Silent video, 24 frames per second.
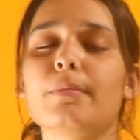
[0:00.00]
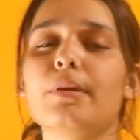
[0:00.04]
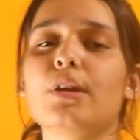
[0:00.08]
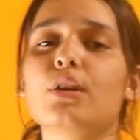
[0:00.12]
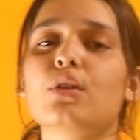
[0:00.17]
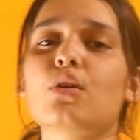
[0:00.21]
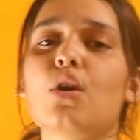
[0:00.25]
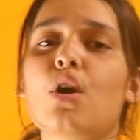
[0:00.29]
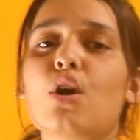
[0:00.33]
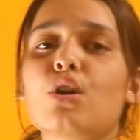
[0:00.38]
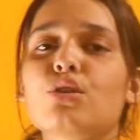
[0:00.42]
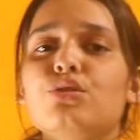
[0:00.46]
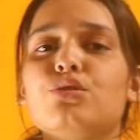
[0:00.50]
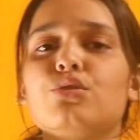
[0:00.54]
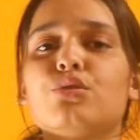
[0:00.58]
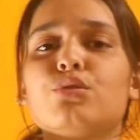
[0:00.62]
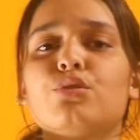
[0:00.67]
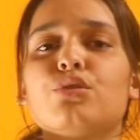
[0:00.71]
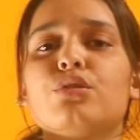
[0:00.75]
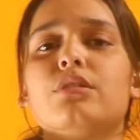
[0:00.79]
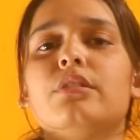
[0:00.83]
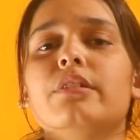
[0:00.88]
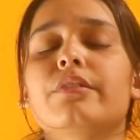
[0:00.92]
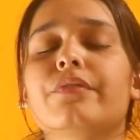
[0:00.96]
भी कॉज ड्यू
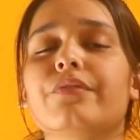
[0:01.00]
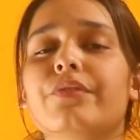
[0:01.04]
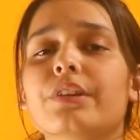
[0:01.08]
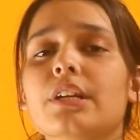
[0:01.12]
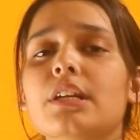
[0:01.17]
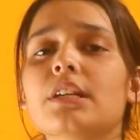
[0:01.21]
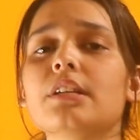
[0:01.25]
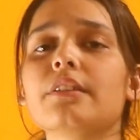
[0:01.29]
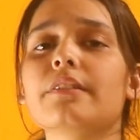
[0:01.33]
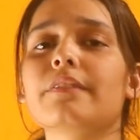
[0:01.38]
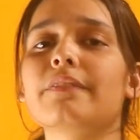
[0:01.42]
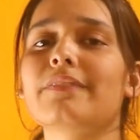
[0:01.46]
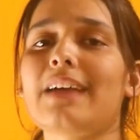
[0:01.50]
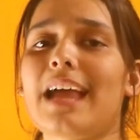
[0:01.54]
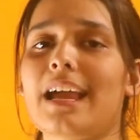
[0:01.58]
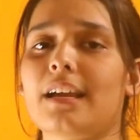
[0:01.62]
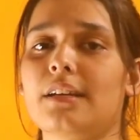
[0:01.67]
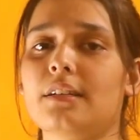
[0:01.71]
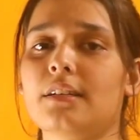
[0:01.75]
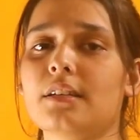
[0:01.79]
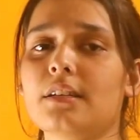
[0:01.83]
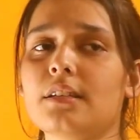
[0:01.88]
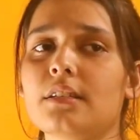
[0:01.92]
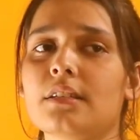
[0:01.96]
टू डिफरेंट
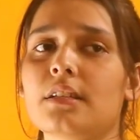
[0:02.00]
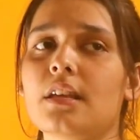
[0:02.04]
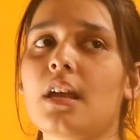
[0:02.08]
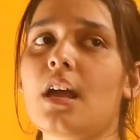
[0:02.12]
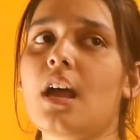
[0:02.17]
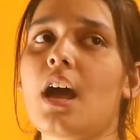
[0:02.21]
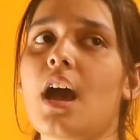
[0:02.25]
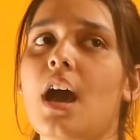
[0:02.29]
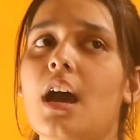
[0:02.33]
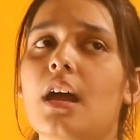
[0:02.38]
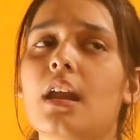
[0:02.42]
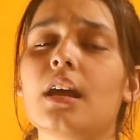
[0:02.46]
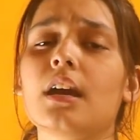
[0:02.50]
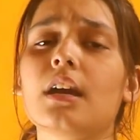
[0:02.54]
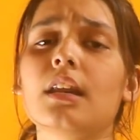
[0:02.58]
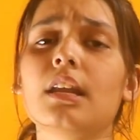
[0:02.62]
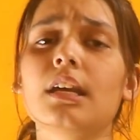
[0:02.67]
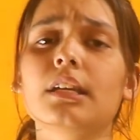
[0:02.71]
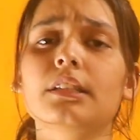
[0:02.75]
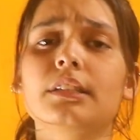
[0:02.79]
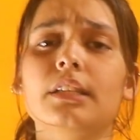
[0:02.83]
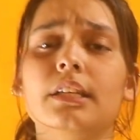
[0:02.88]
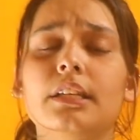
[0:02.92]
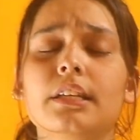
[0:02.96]
फैक्टर्स अलग
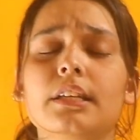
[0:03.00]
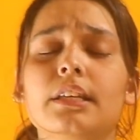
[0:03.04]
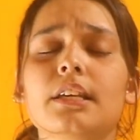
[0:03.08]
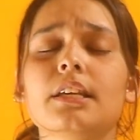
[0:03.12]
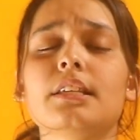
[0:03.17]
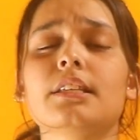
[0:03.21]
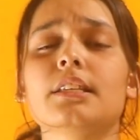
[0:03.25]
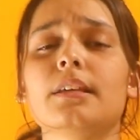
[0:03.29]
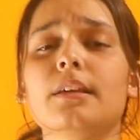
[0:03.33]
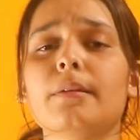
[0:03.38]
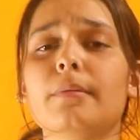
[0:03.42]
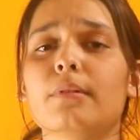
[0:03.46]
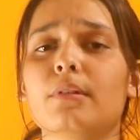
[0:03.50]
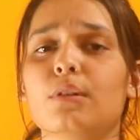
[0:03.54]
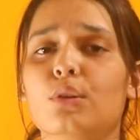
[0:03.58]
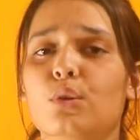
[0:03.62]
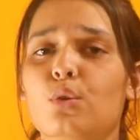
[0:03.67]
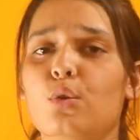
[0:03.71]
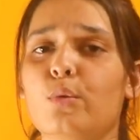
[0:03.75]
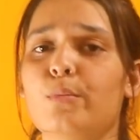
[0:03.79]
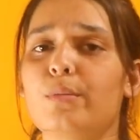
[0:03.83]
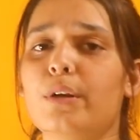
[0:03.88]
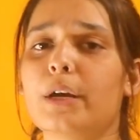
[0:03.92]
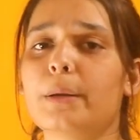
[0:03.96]
अलग तरीके से
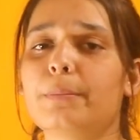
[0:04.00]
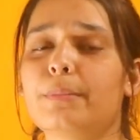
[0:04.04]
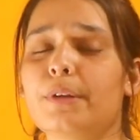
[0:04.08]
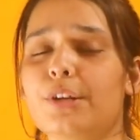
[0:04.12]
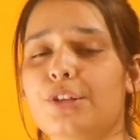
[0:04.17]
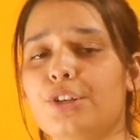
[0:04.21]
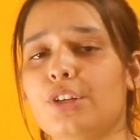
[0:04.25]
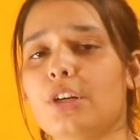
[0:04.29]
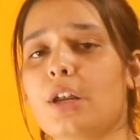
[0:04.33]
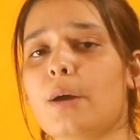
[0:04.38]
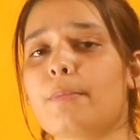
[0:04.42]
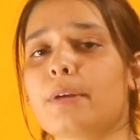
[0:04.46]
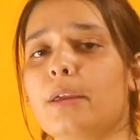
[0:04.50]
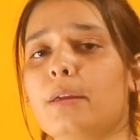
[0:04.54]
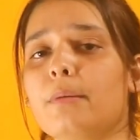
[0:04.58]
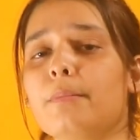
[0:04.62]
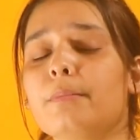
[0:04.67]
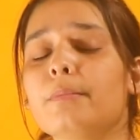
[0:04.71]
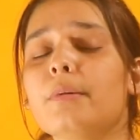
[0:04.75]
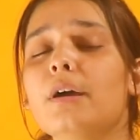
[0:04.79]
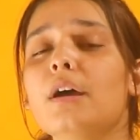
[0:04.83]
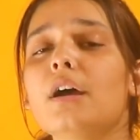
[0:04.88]
लो ब्लड प्रेशर आपकी